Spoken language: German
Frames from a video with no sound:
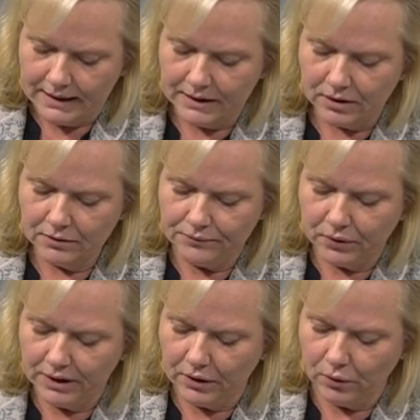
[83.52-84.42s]

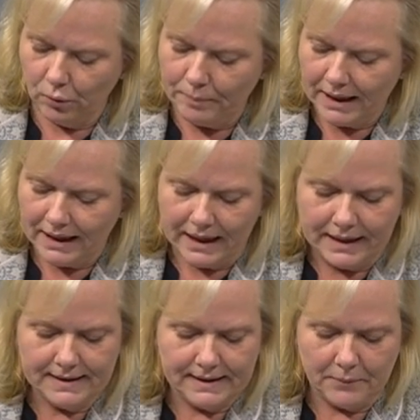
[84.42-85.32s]
Nirgendwo in Europa
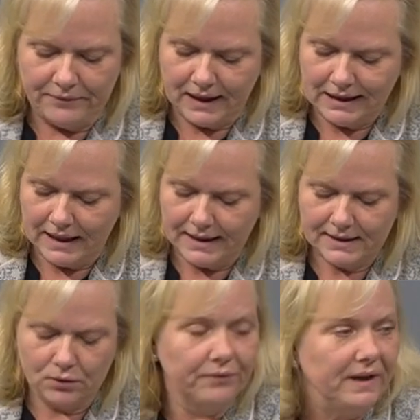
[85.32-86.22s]
erhalten sie im
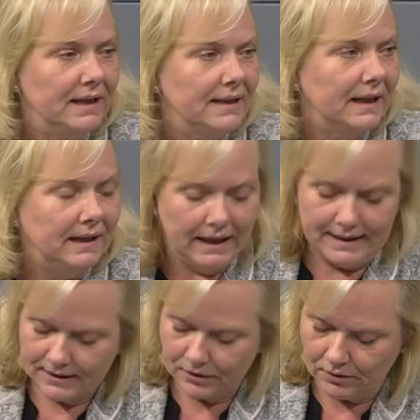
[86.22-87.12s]
Vergleich so wenig an
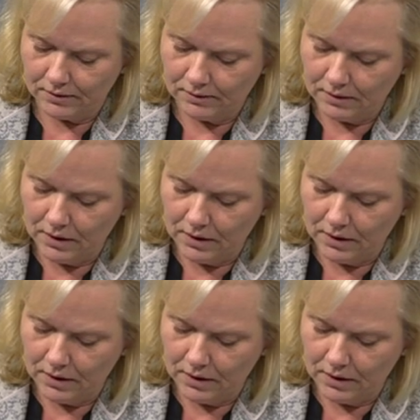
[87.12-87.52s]
Leistungen